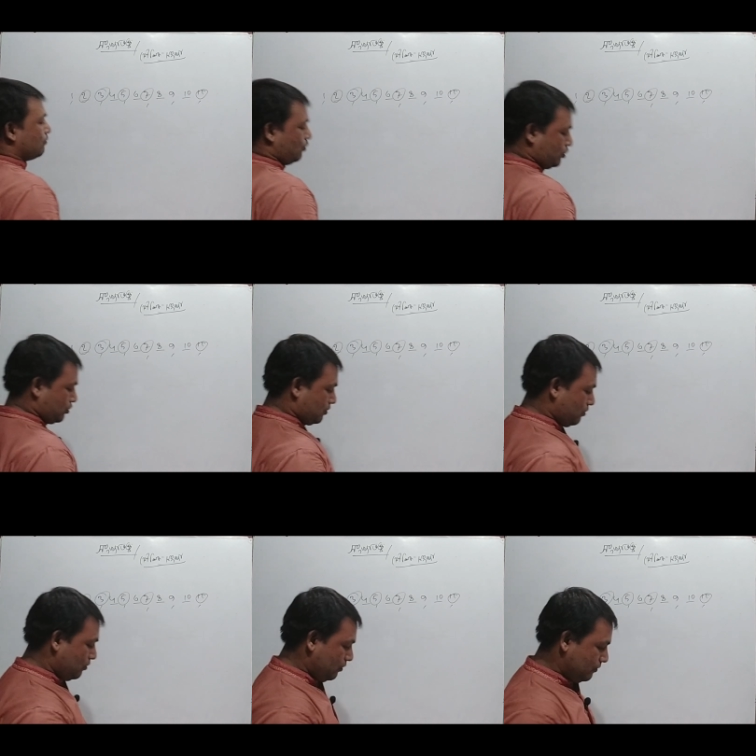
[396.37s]
মৌলিক
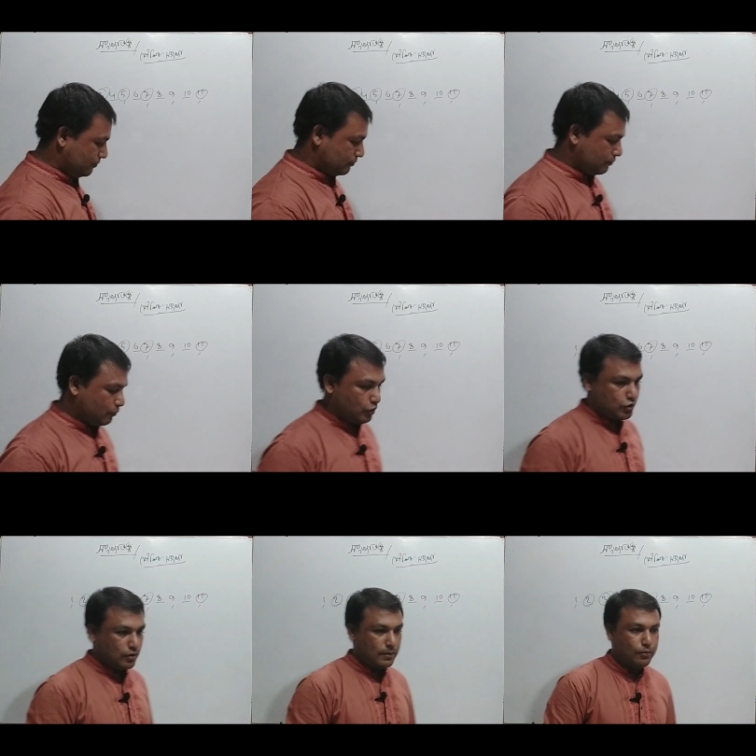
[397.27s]
সংখ্যা হলো
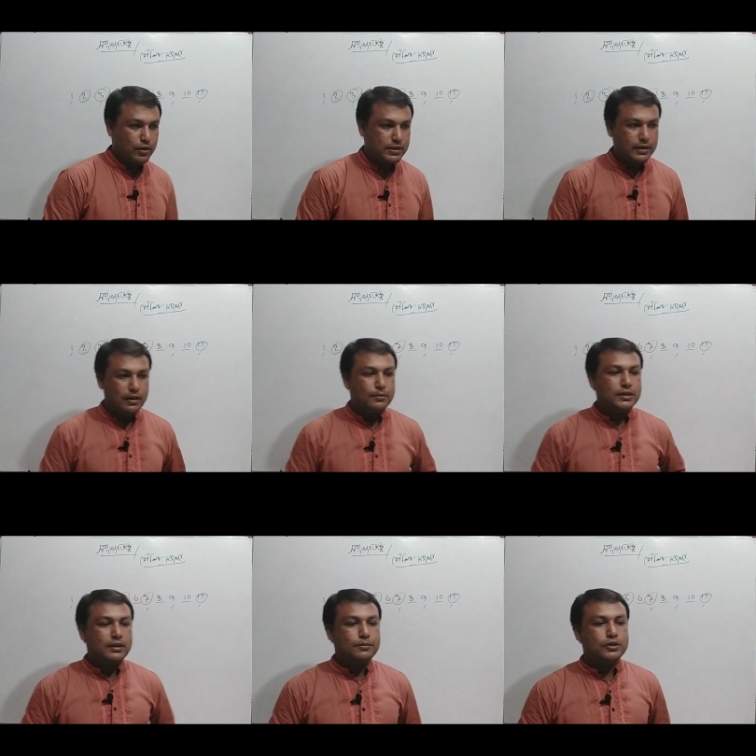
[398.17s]
মৌলিক সংখ্যা পড়াইতে গেলে
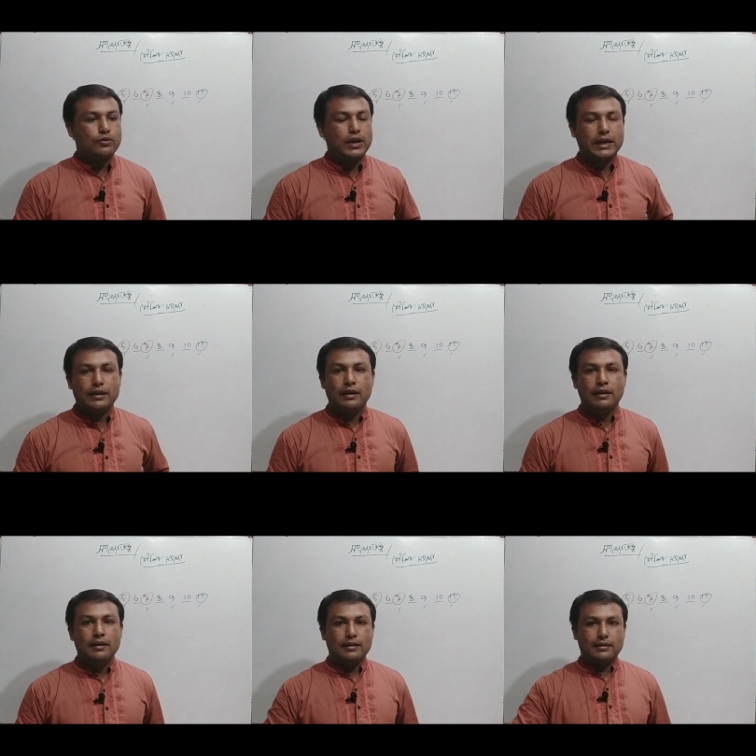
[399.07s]
আমাদেরকে বেশ কয়েকটা
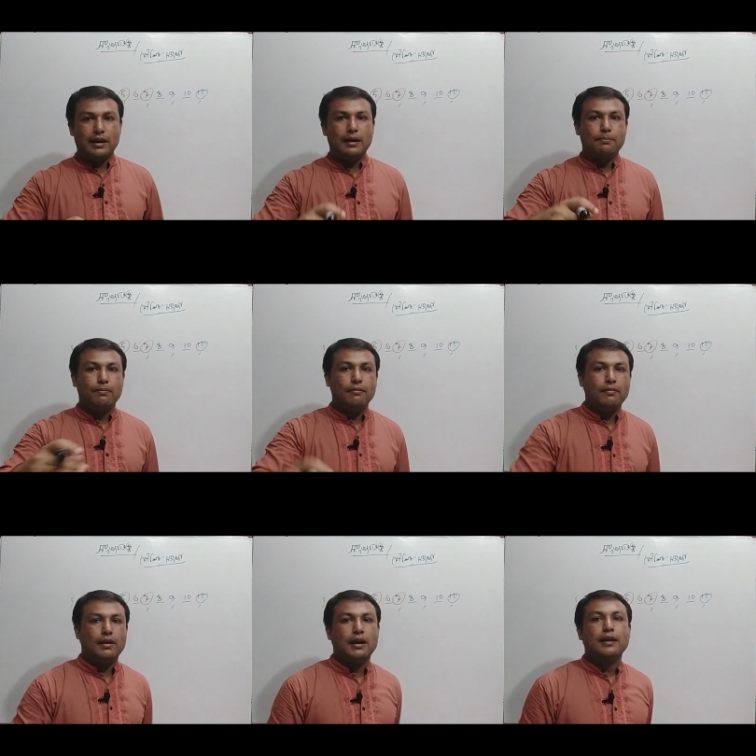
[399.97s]
ধাপ
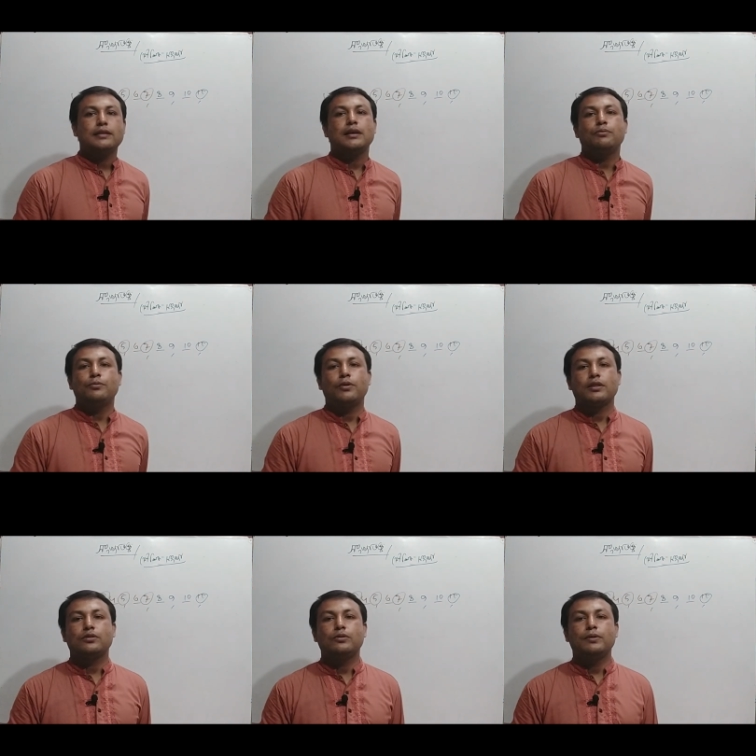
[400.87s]
আগায় তারপর
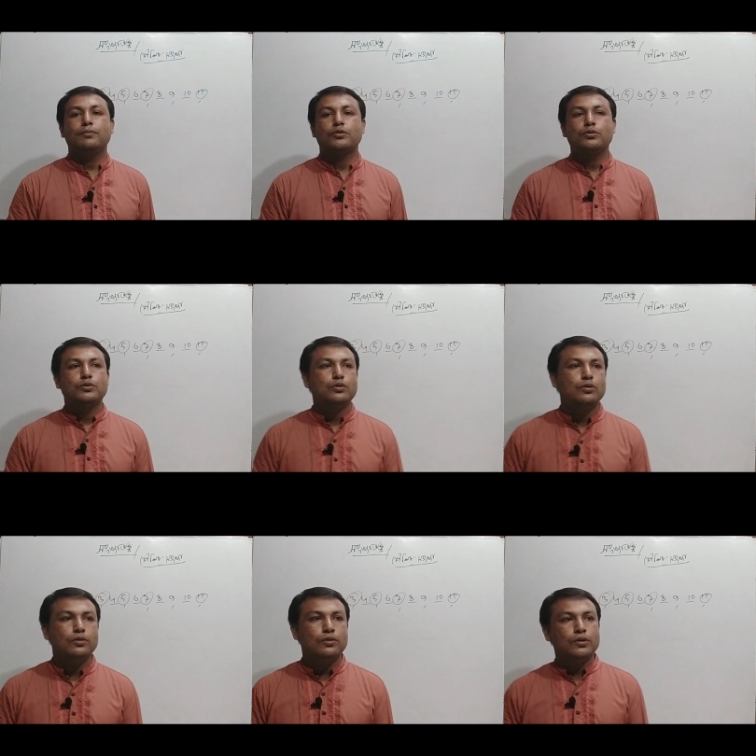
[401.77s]
পড়াতে হবে প্রথমত
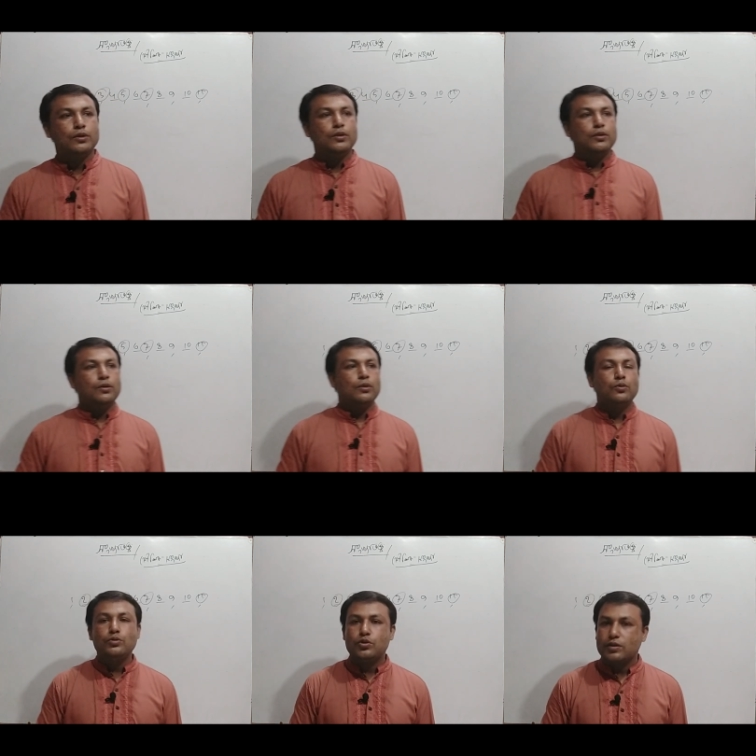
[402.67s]
হলো
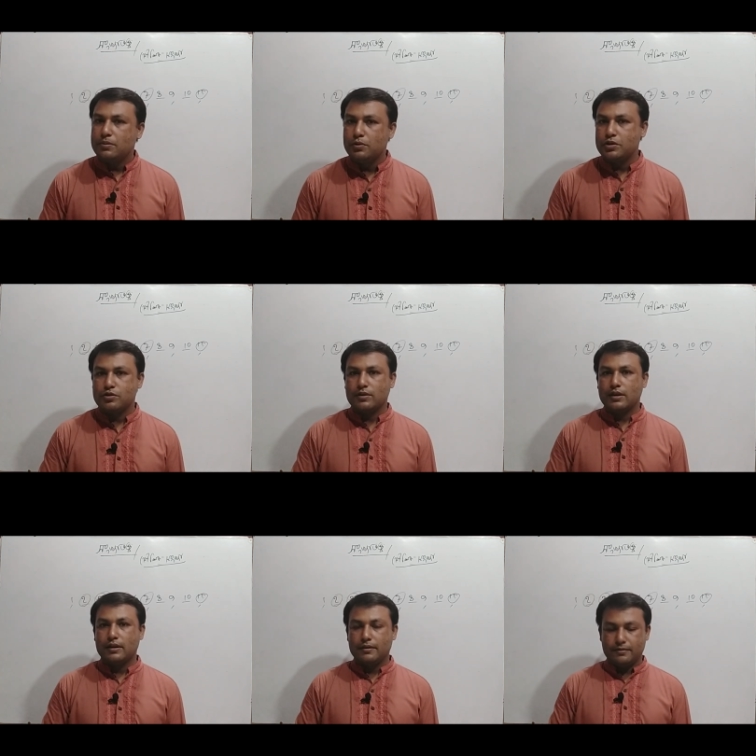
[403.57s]
কোন সংখ্যা মৌলিক
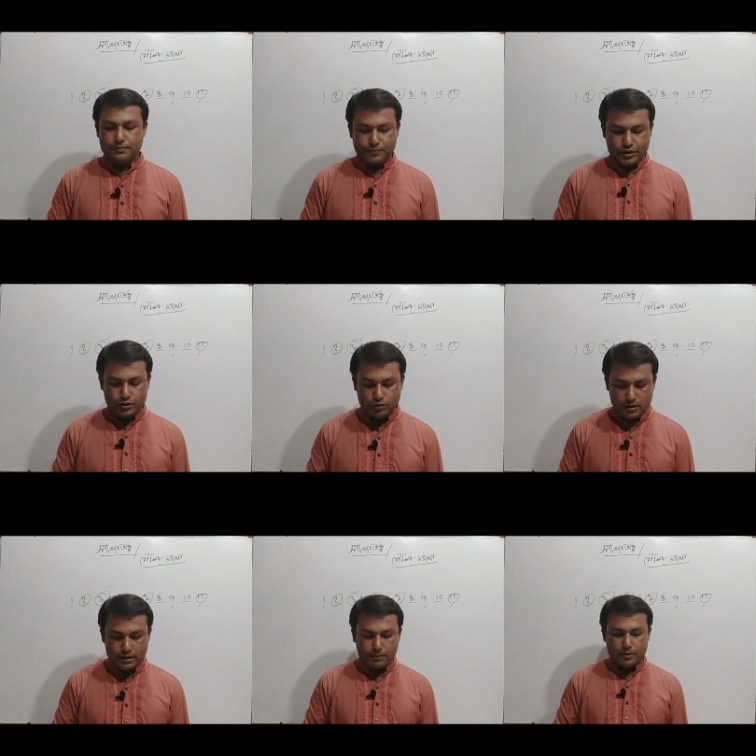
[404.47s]
সংখ্যা যে
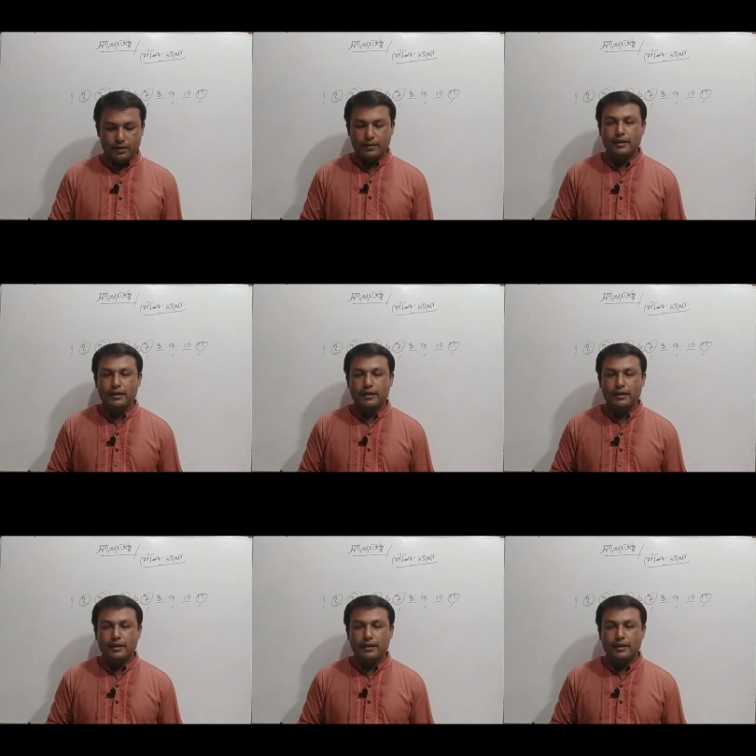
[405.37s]
সংখ্যাকে আমরা